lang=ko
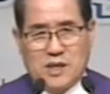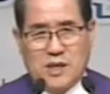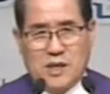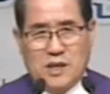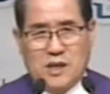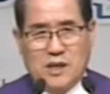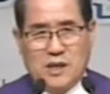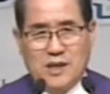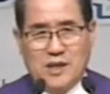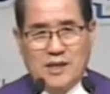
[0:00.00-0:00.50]
때,
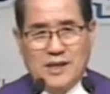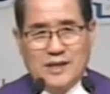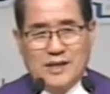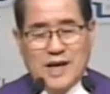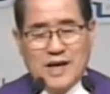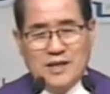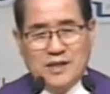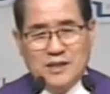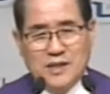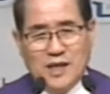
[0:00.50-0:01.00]

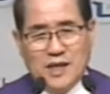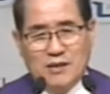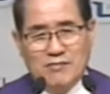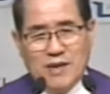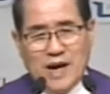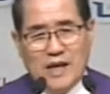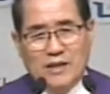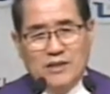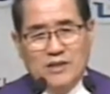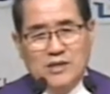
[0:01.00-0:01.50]
다른
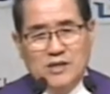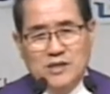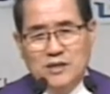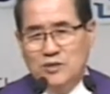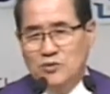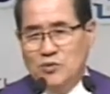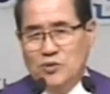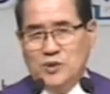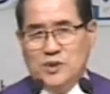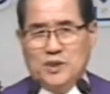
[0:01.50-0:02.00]
사람 안
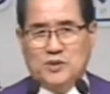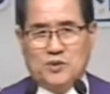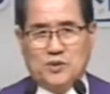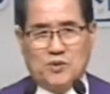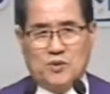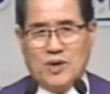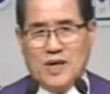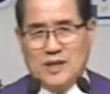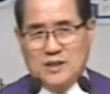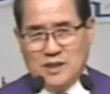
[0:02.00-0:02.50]
들리는 곳에서
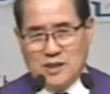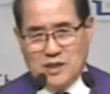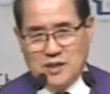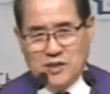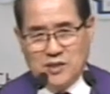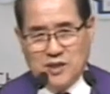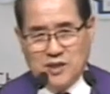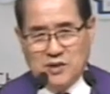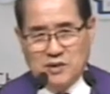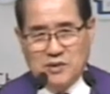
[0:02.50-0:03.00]
욕하셔야
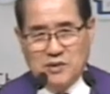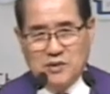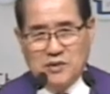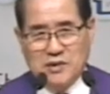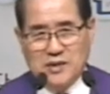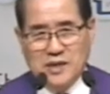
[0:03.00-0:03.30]
돼요.